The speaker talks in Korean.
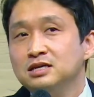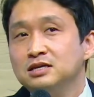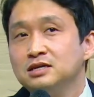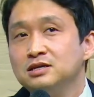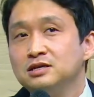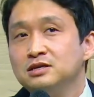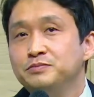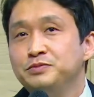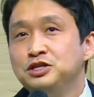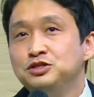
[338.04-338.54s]

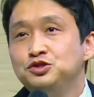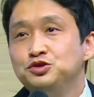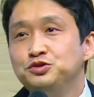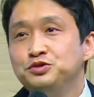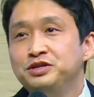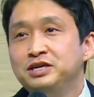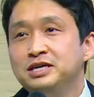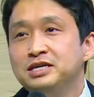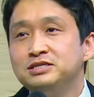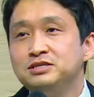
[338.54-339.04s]
그
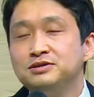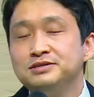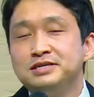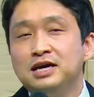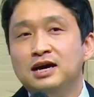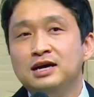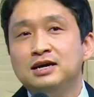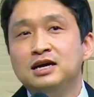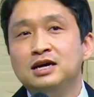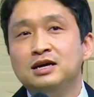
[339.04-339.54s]
민수기에서
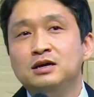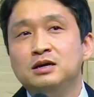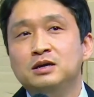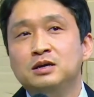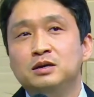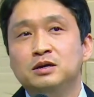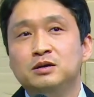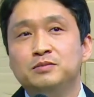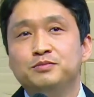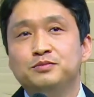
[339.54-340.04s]

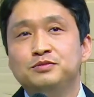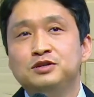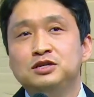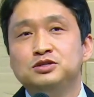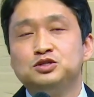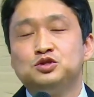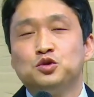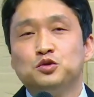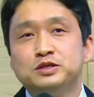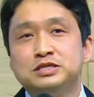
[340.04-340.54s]

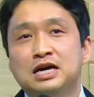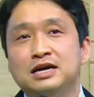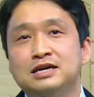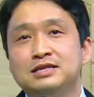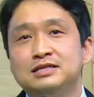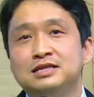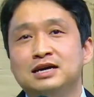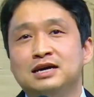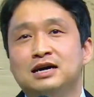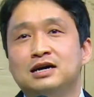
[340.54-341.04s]
사람을
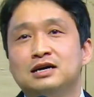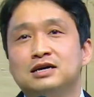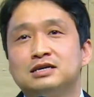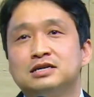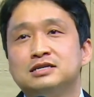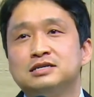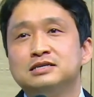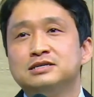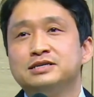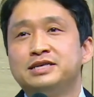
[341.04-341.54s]
조사한다,
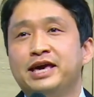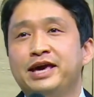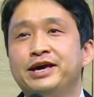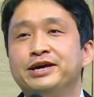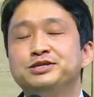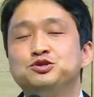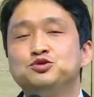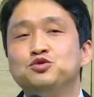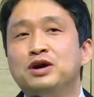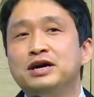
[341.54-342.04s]
그
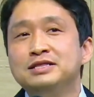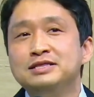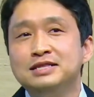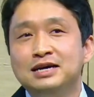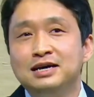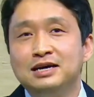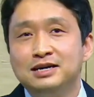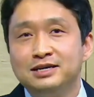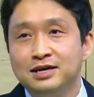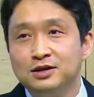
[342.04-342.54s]

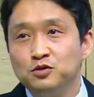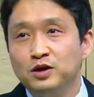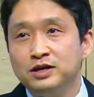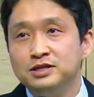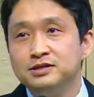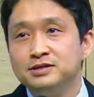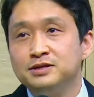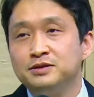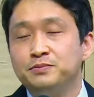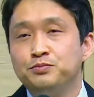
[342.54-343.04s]
개수한다라고
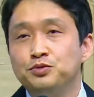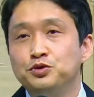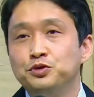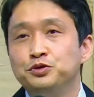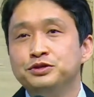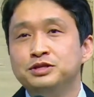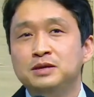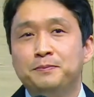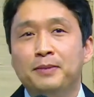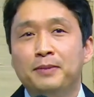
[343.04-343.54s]
하는 그
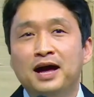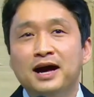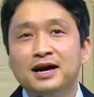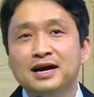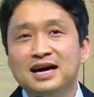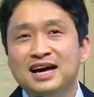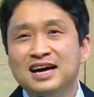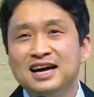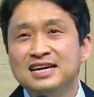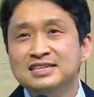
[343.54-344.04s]
표현이
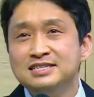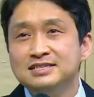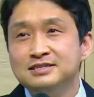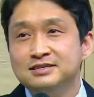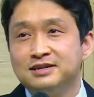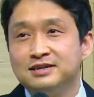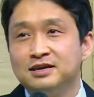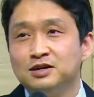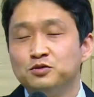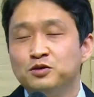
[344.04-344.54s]

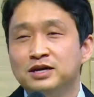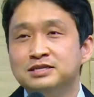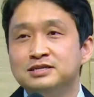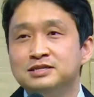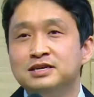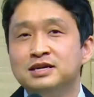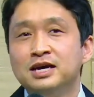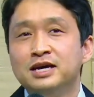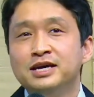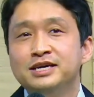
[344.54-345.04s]
파카드라고
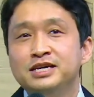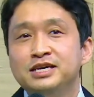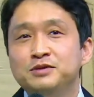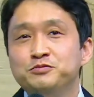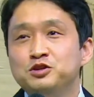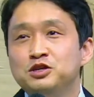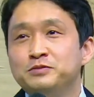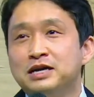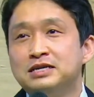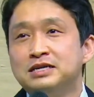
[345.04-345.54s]
하는
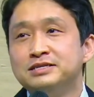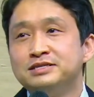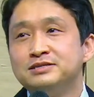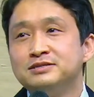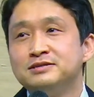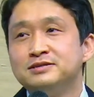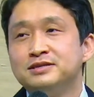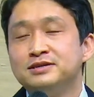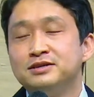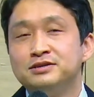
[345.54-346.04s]
히브리 말을
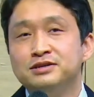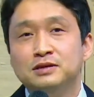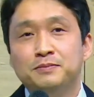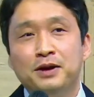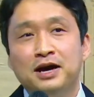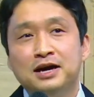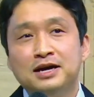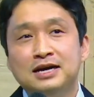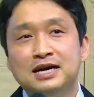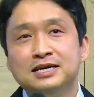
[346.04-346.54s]
쓰는데요. 이
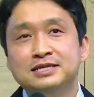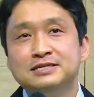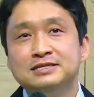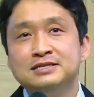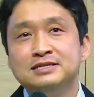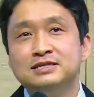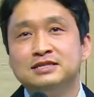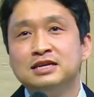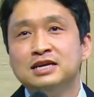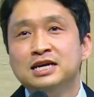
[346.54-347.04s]

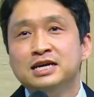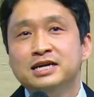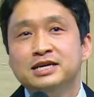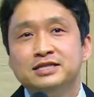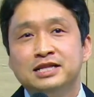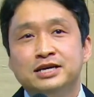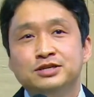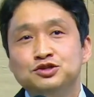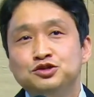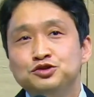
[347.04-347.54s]
파카드는
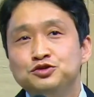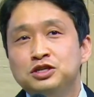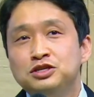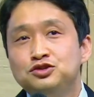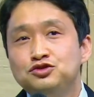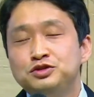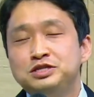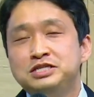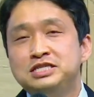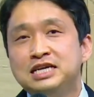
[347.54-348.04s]
단순히
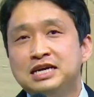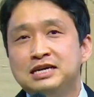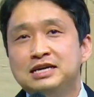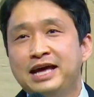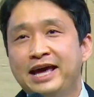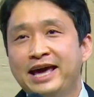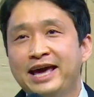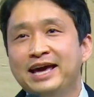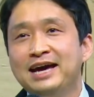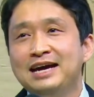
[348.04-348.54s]
숫자를
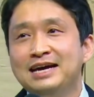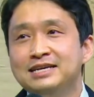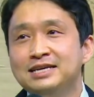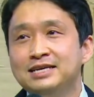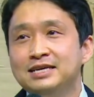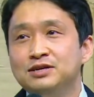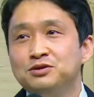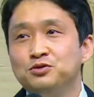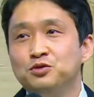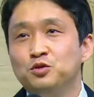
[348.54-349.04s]

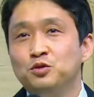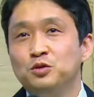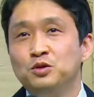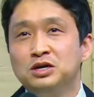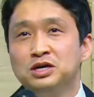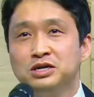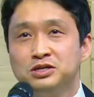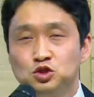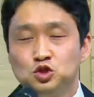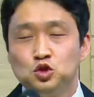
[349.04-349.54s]
헤아리고
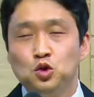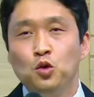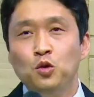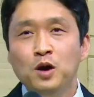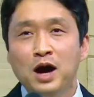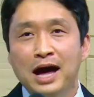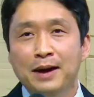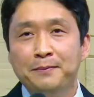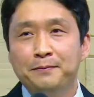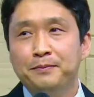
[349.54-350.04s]

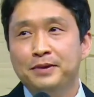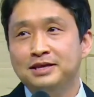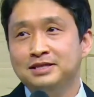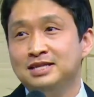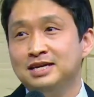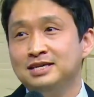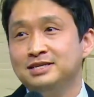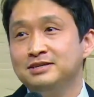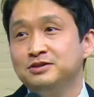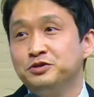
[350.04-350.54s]

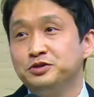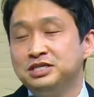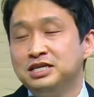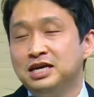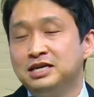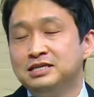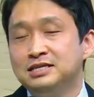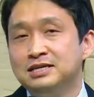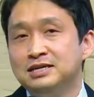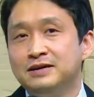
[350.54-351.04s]
총합한다는 것이
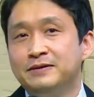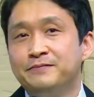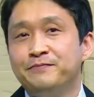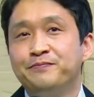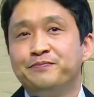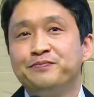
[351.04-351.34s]
아니라